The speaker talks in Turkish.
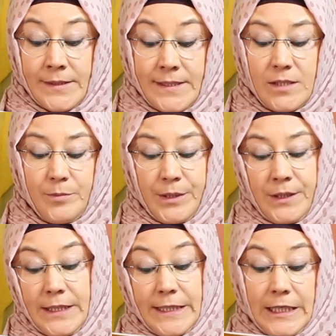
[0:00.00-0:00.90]
Siz
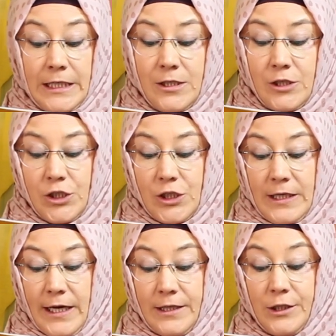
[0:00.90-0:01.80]
bana ikili
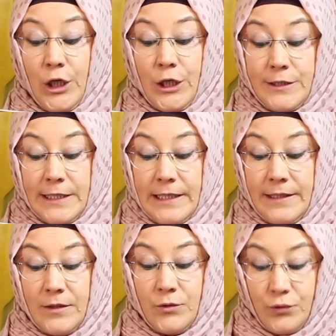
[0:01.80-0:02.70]
ilişkilerde
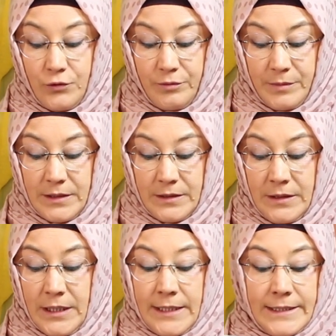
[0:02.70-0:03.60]
dilini
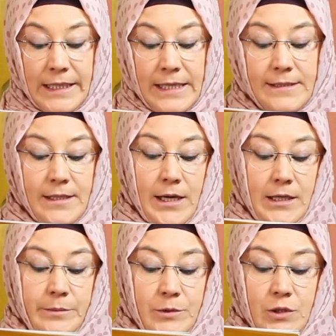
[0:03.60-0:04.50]
tutmanın, dile
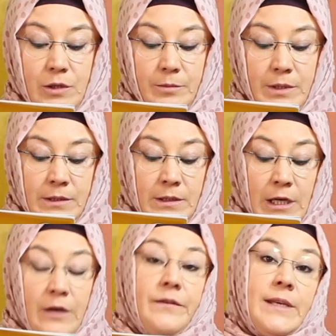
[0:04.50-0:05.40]
sahip çıkmanın
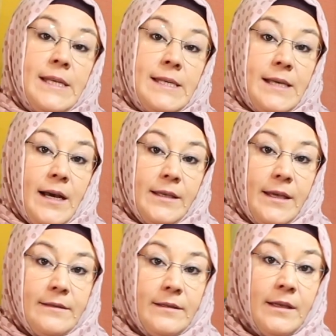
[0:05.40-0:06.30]
ve
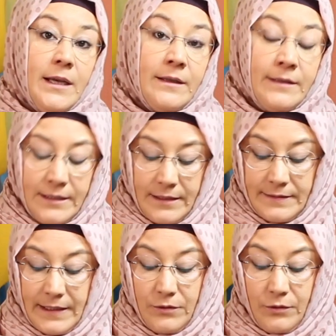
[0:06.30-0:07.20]
nezaketin ne
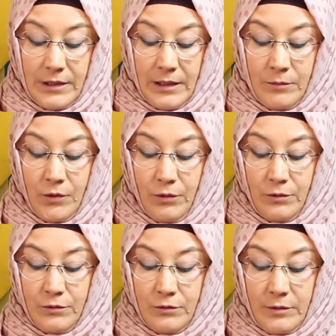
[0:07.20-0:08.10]
kadar önemli
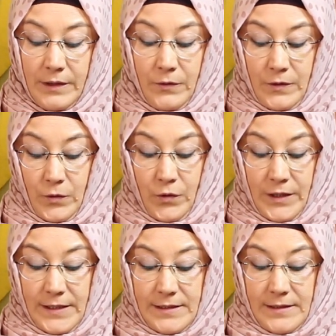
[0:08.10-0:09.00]
olduğunu
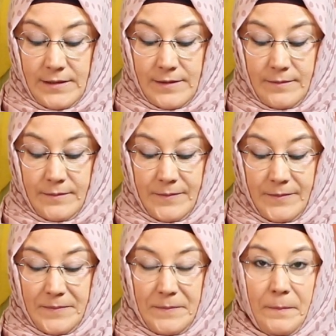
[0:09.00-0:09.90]
öğrettiniz.
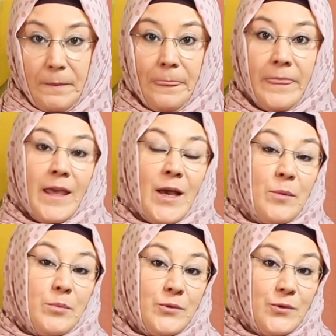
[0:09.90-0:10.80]

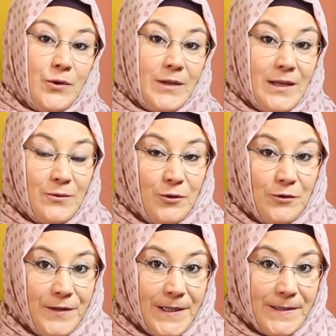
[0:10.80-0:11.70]
Bunu gören
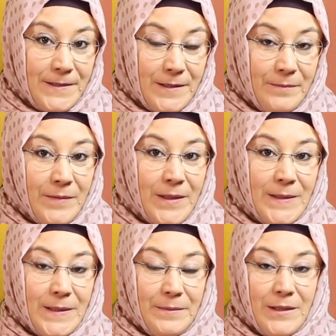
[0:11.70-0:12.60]
Ulvi Hanım
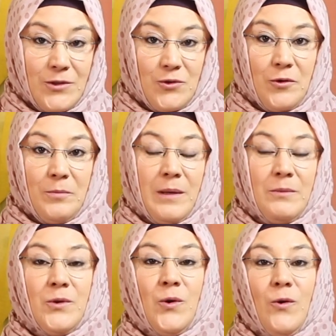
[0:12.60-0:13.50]
tabii ki çok
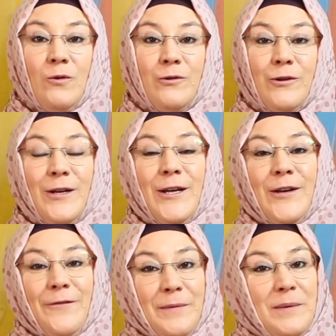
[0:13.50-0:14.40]
memnun oldu
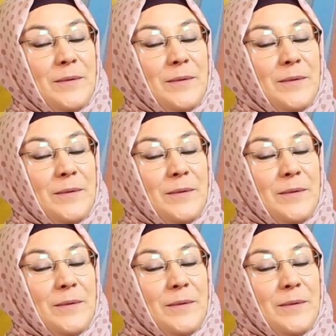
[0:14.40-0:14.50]
ve